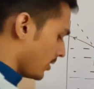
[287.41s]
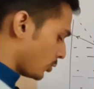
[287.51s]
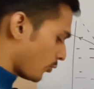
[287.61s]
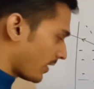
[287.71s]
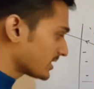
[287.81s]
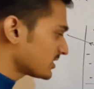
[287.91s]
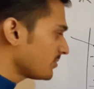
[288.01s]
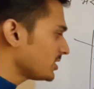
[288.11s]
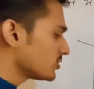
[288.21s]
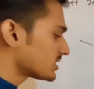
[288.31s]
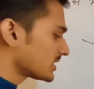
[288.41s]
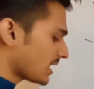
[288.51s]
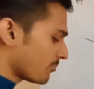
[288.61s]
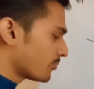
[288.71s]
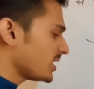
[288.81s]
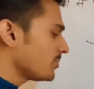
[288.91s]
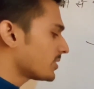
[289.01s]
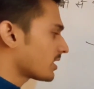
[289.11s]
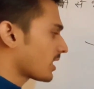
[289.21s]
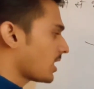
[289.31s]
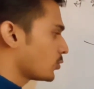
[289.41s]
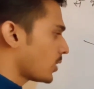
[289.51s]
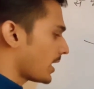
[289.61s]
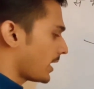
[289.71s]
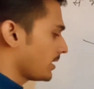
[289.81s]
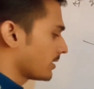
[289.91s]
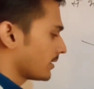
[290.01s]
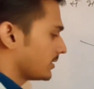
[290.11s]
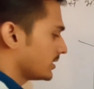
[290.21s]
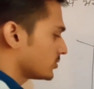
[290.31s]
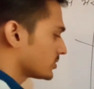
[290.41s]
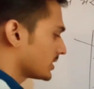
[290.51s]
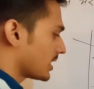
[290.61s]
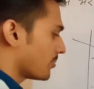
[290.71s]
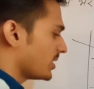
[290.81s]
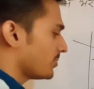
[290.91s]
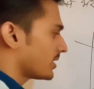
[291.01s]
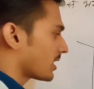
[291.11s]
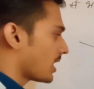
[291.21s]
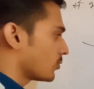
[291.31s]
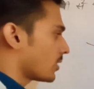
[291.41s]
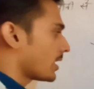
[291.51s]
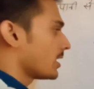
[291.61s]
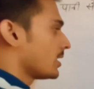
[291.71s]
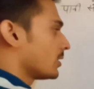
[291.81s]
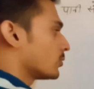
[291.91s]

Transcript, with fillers: तो वास्तव में जो सिक्का पी पर रखा हुआ है ये जो सिक्का पी पर रखा हुआ है